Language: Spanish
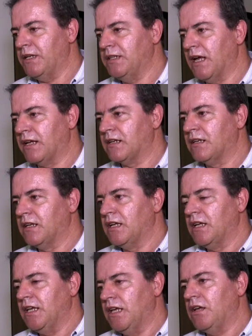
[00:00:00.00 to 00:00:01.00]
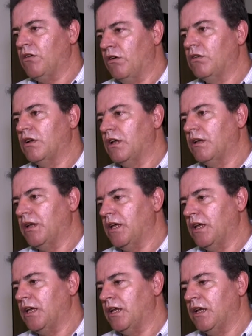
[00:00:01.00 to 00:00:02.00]
brindar y con, eh,
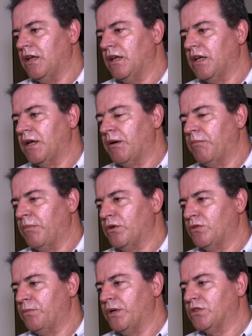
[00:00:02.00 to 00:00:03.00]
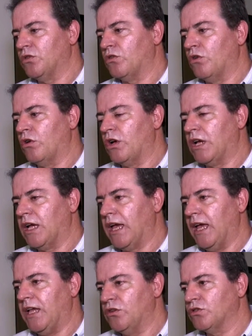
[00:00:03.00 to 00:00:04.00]
eh, por supuesto,
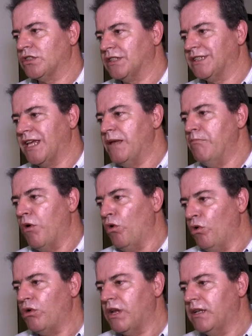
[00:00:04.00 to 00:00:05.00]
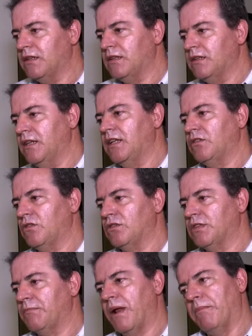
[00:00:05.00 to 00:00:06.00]
que ellos se involucren dentro de
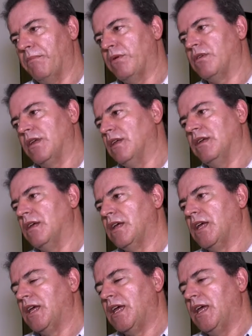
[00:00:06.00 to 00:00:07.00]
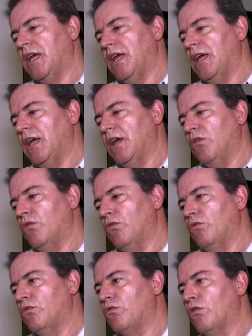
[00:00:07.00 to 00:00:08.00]
este plan porque eh,
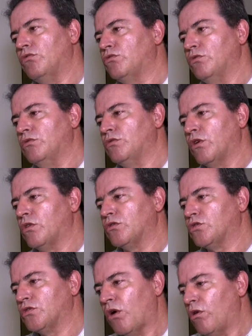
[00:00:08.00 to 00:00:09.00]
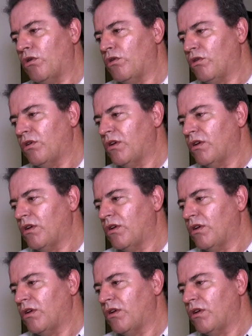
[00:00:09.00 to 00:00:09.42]
un consultor solo